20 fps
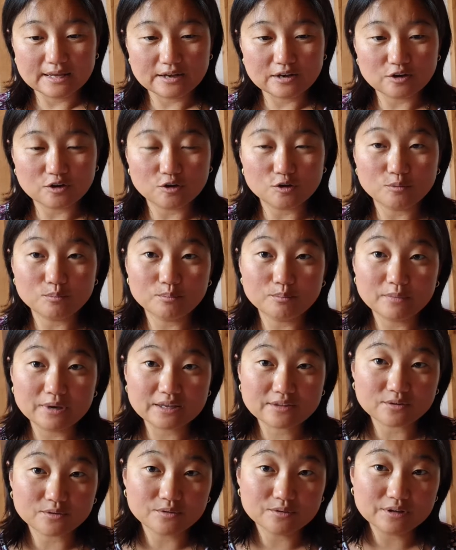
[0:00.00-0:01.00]
euh,
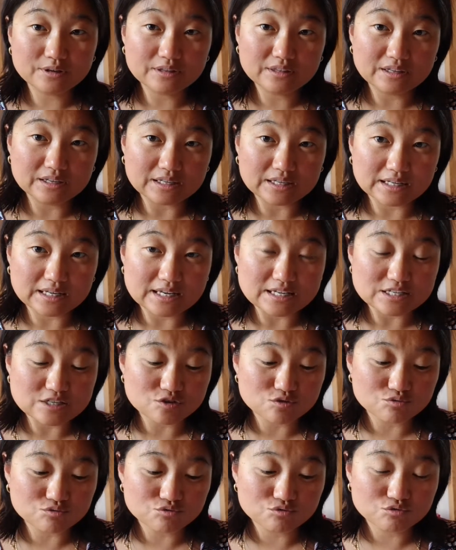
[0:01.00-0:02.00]
mettre en ligne des
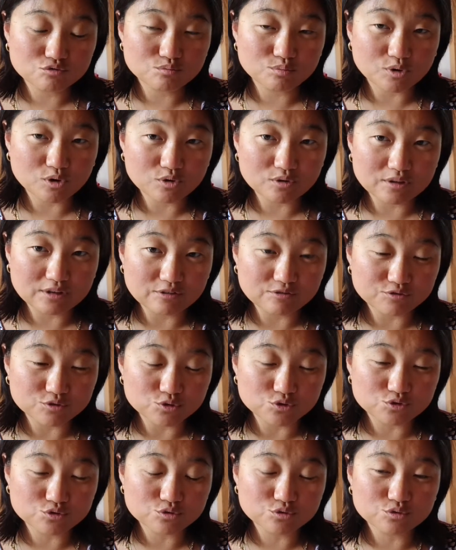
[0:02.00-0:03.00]
créations, prendre des
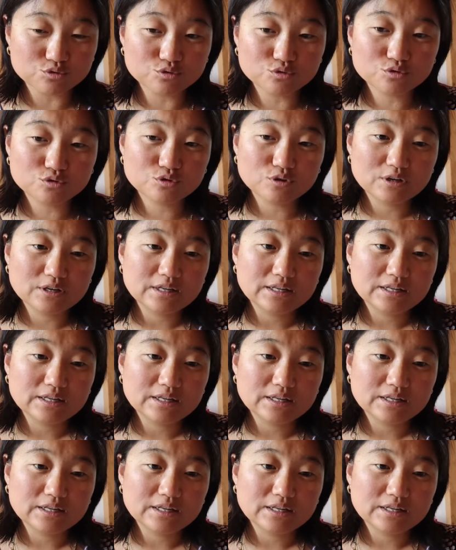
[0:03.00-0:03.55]
photos,